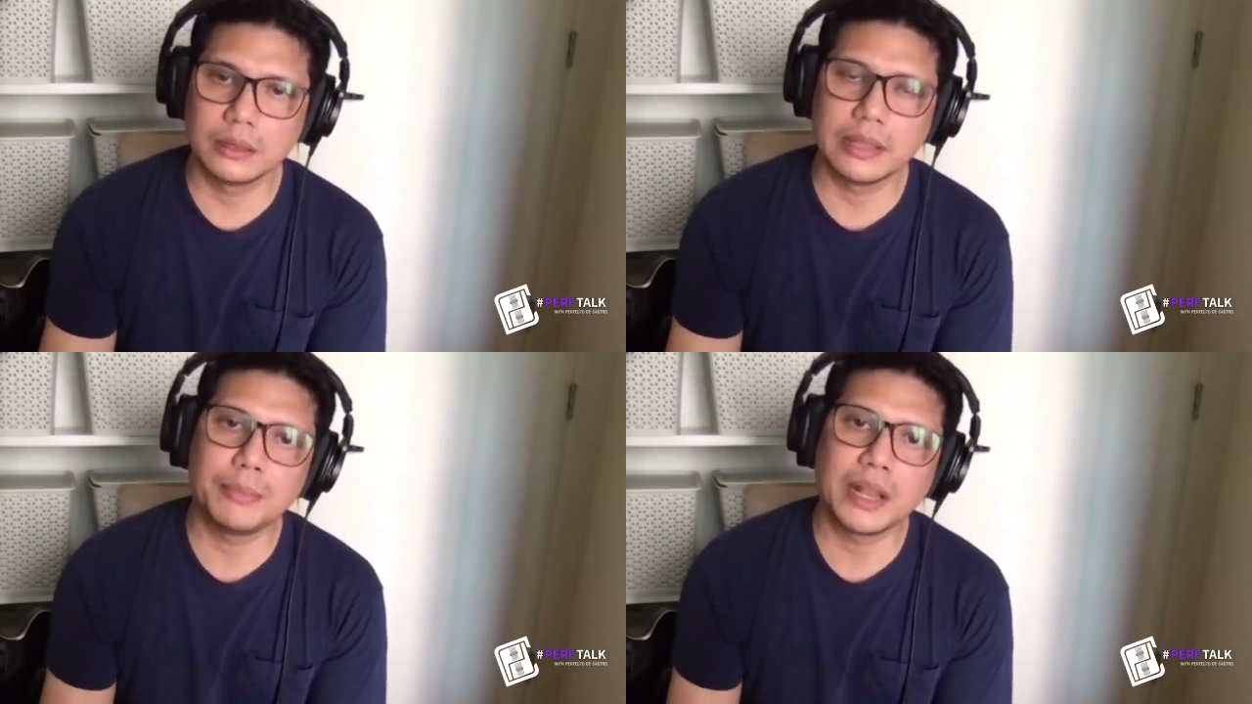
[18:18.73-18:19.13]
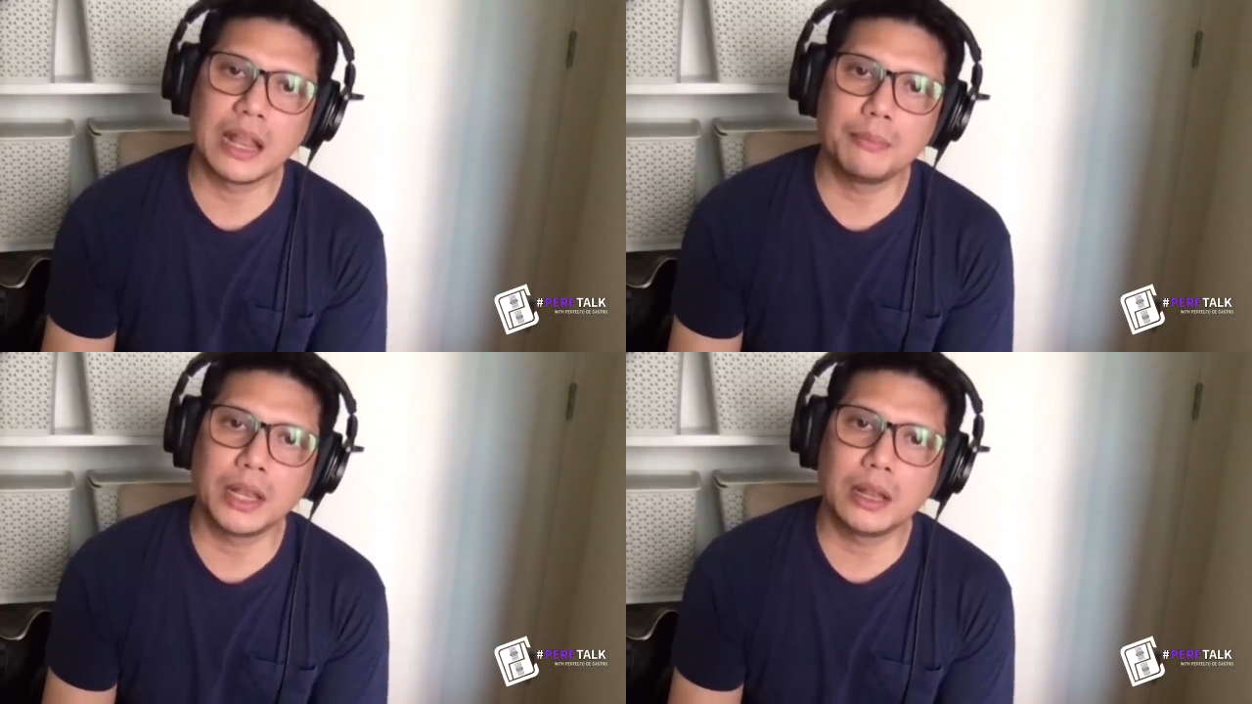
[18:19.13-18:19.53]
dami
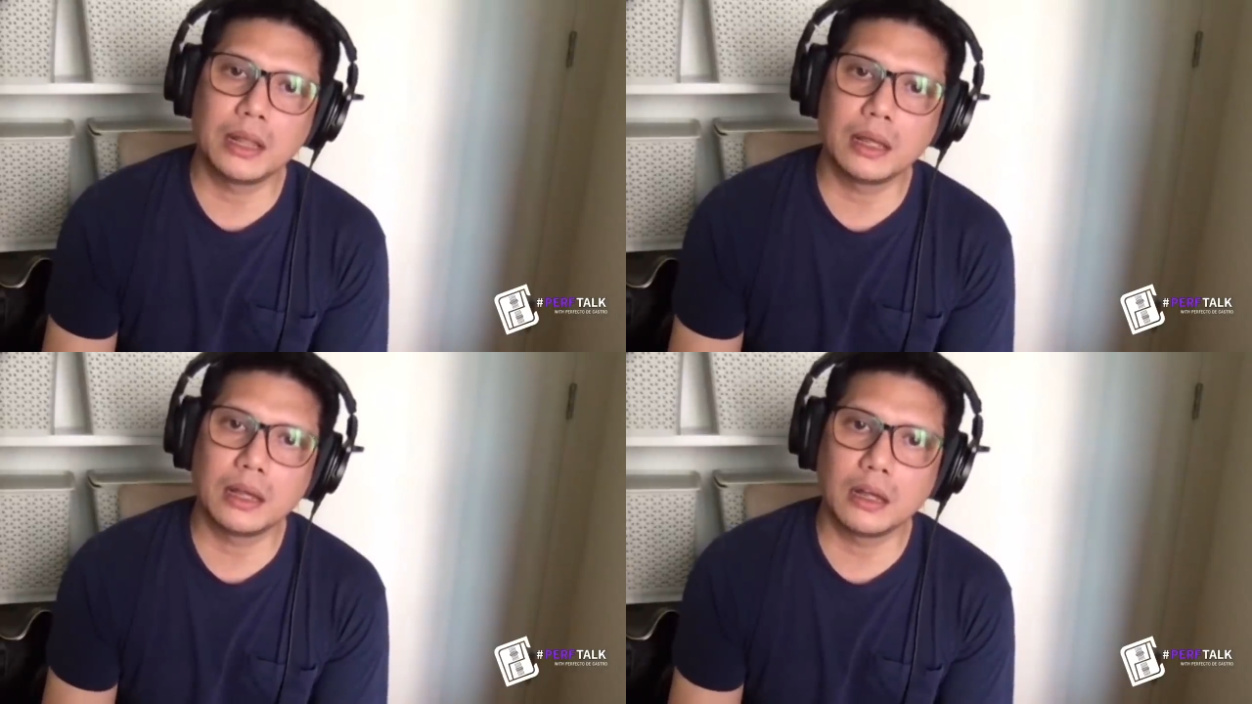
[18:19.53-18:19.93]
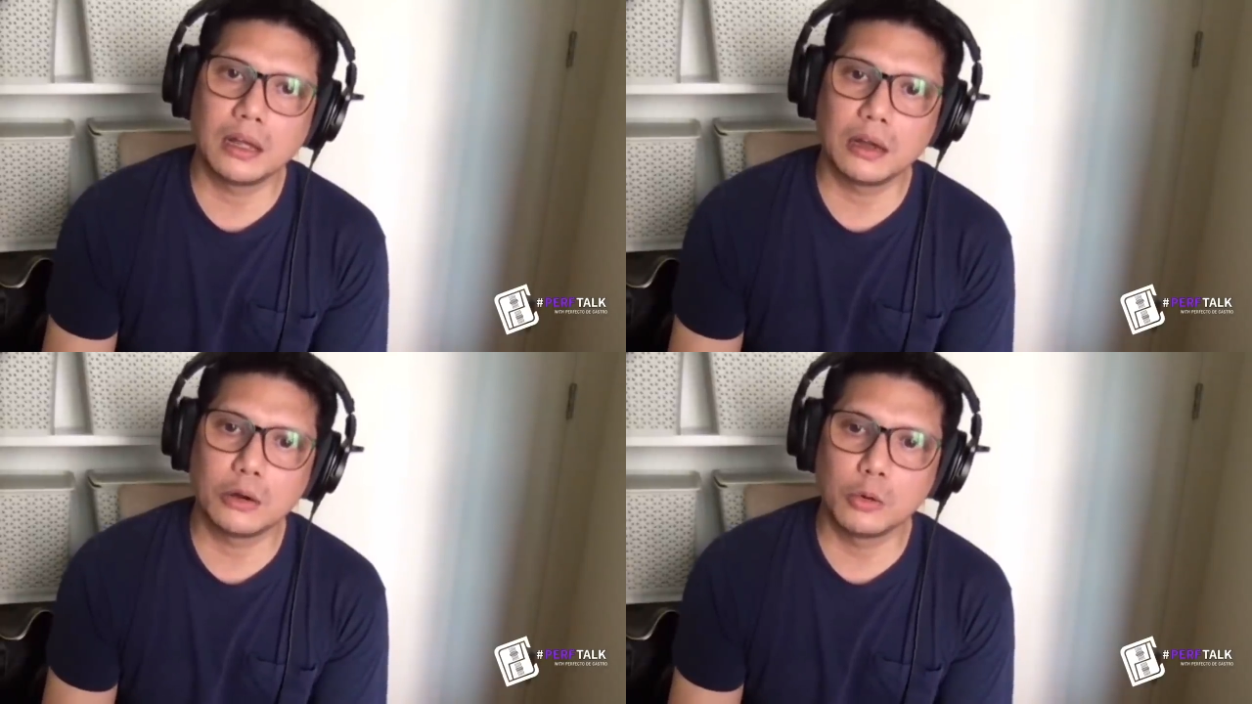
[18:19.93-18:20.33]
namin na
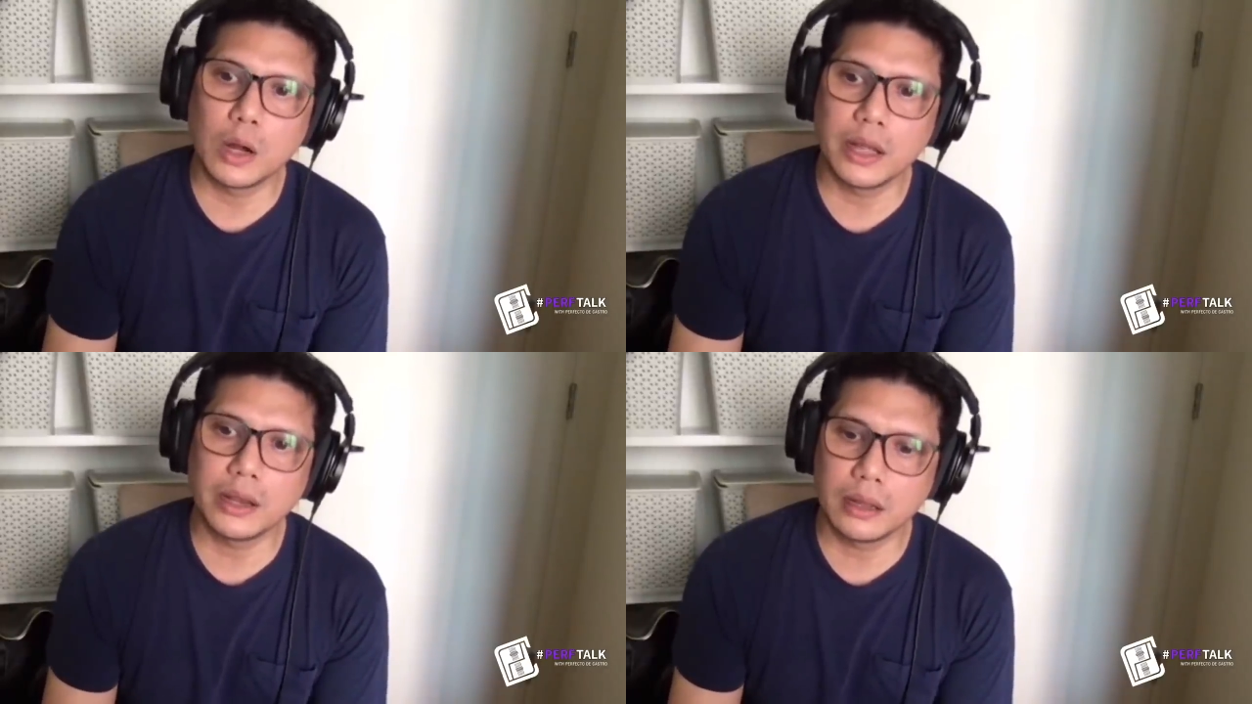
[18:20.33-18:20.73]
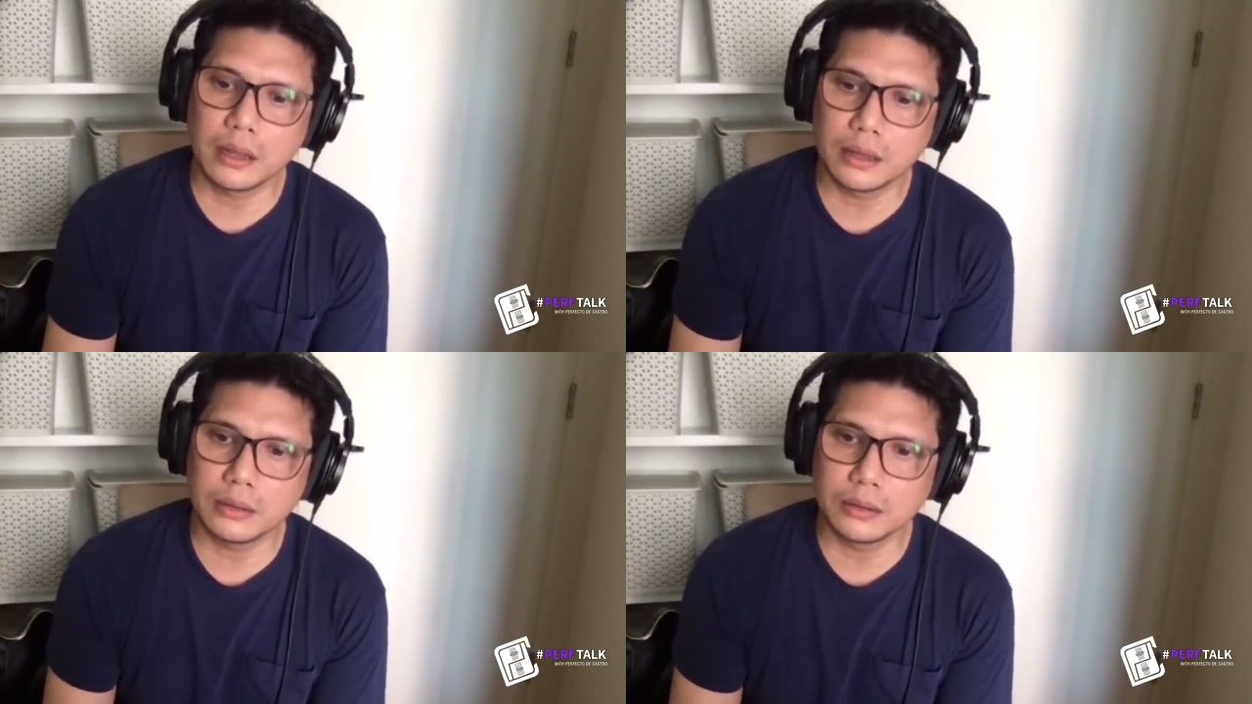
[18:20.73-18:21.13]
kuha
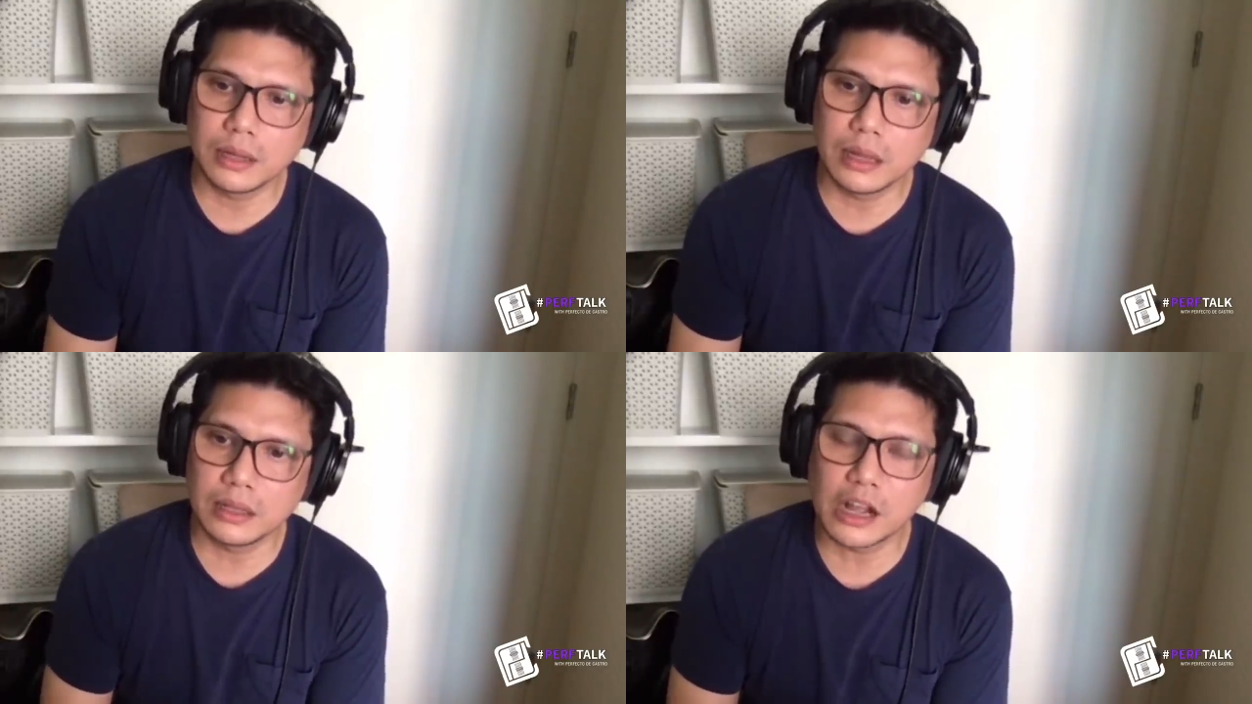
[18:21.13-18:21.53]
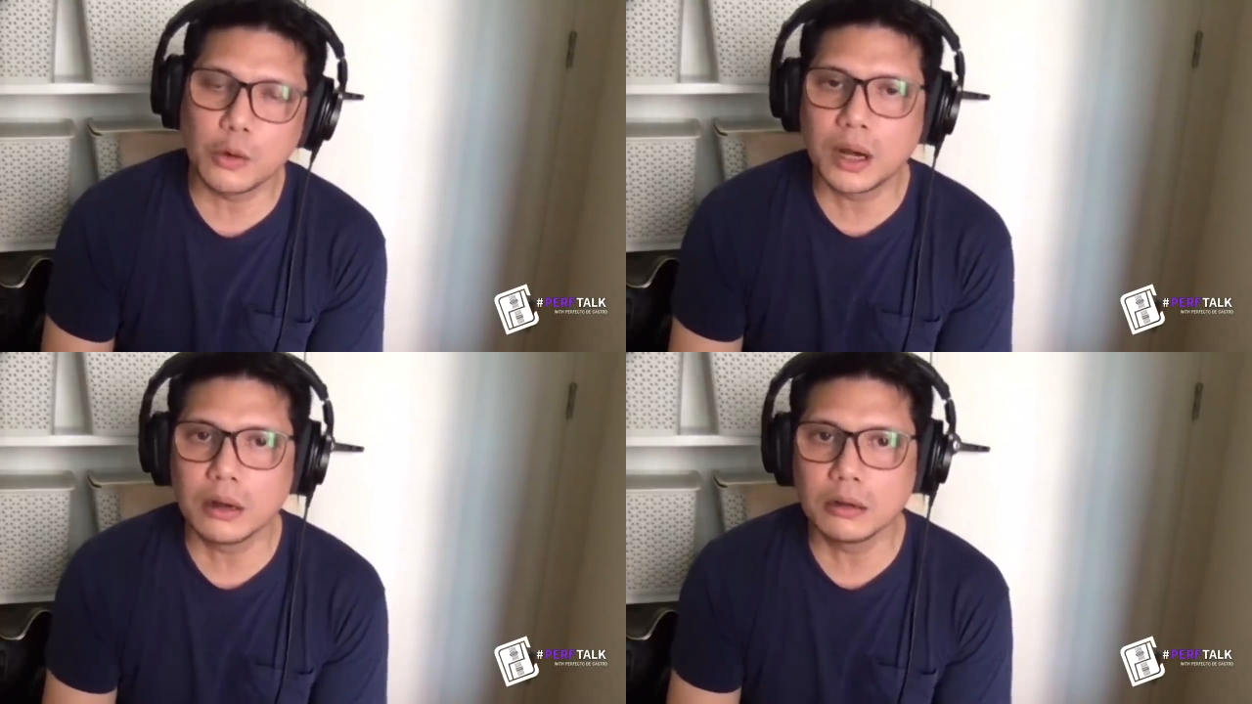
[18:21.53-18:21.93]
na ano na
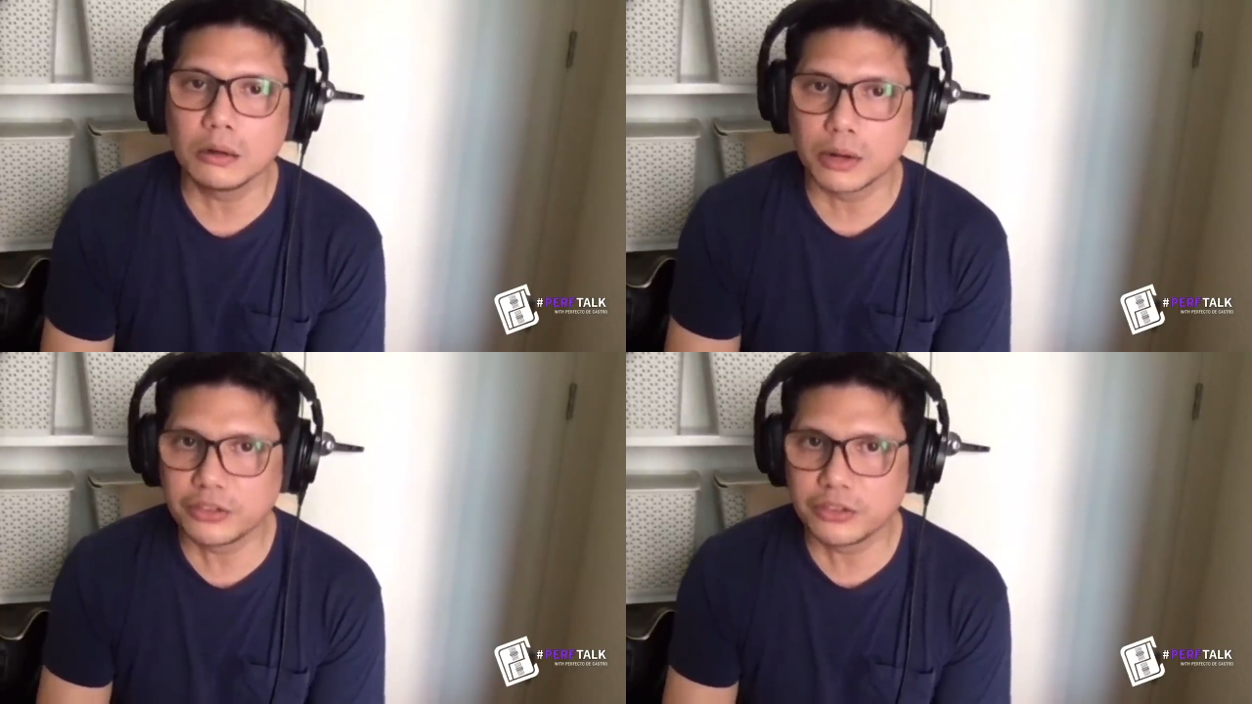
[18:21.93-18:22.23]
nagawang